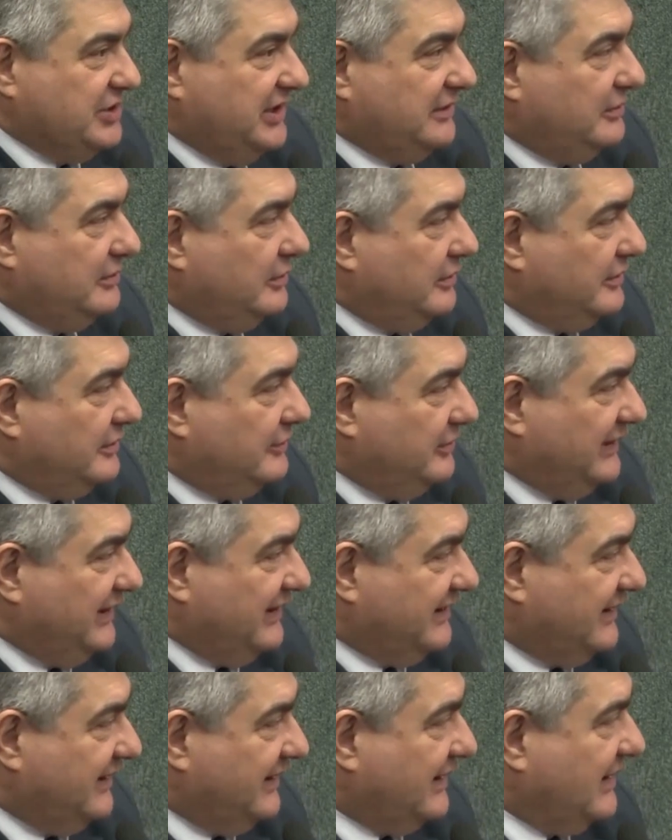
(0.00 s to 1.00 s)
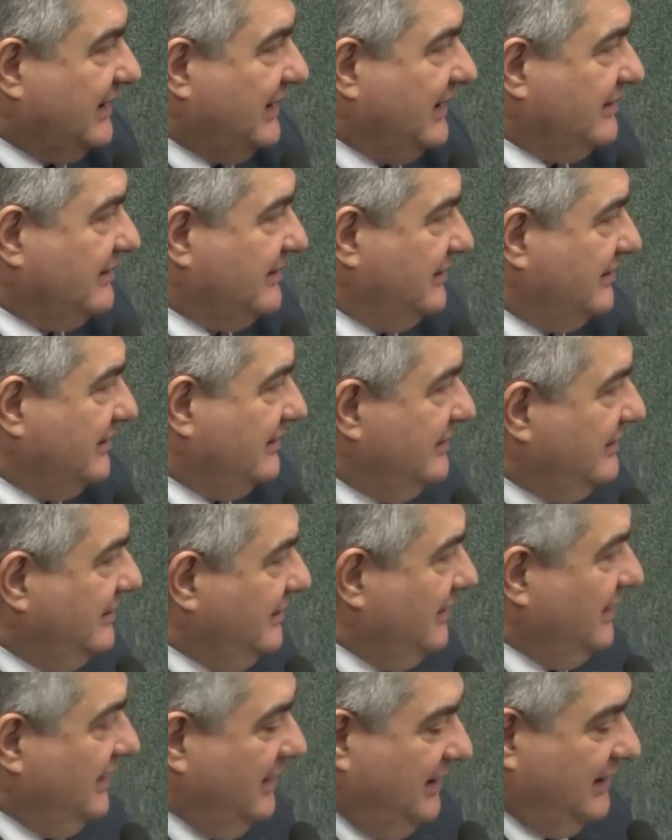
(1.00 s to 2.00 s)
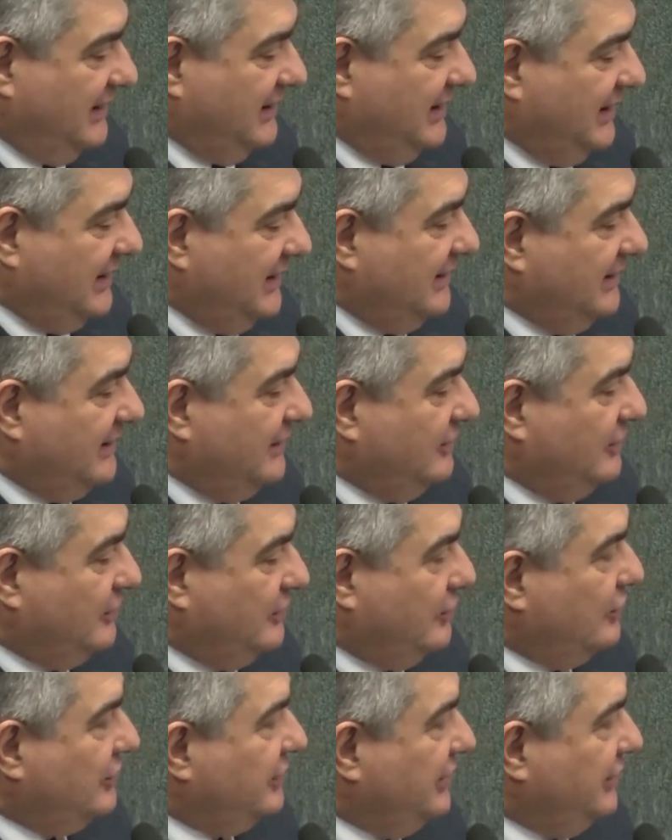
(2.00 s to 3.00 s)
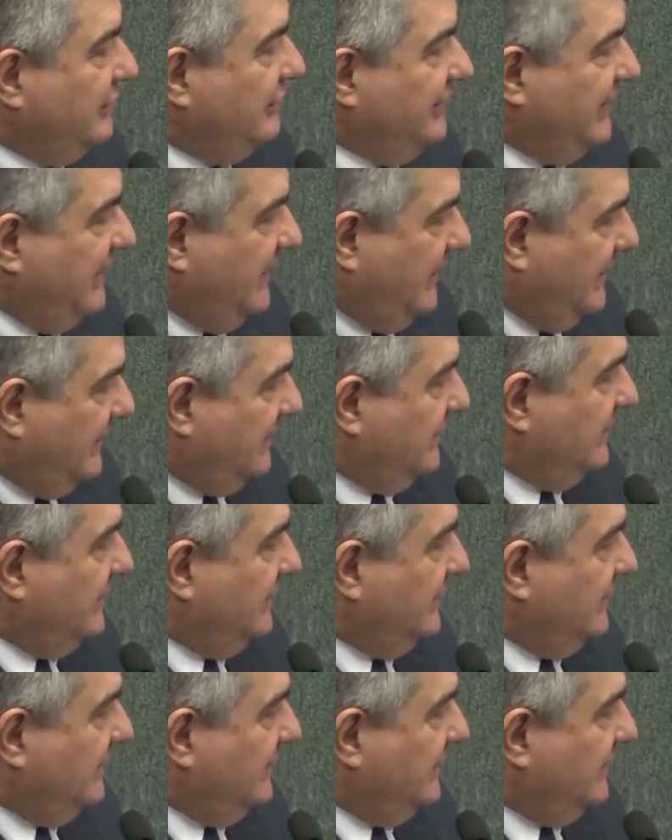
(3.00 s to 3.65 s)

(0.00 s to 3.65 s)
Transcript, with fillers: aprovou outro requerimento do deputado Marquito para a realização de mais